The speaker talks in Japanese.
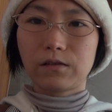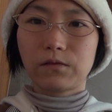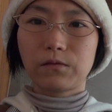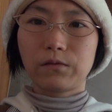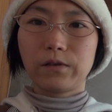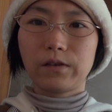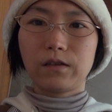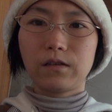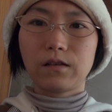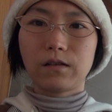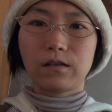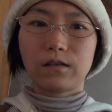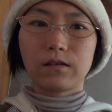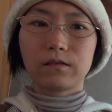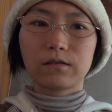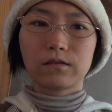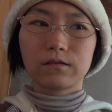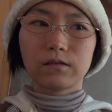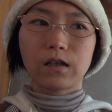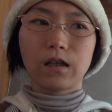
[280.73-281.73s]
そういっ
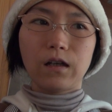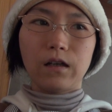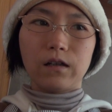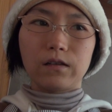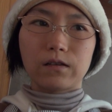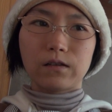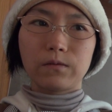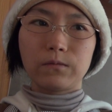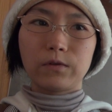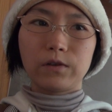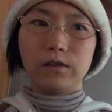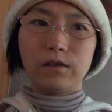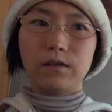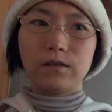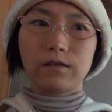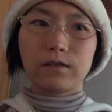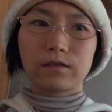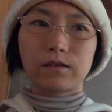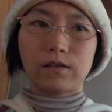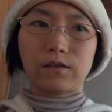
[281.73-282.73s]
たつもり
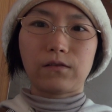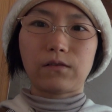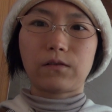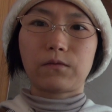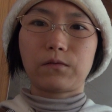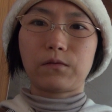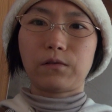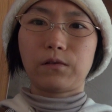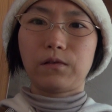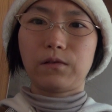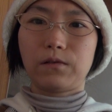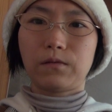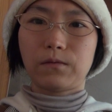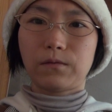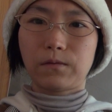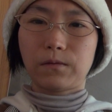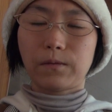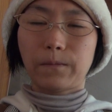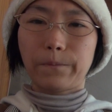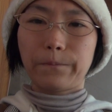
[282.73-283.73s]
で私はこういうの
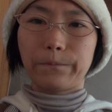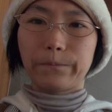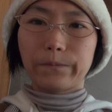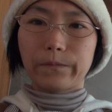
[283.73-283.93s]
を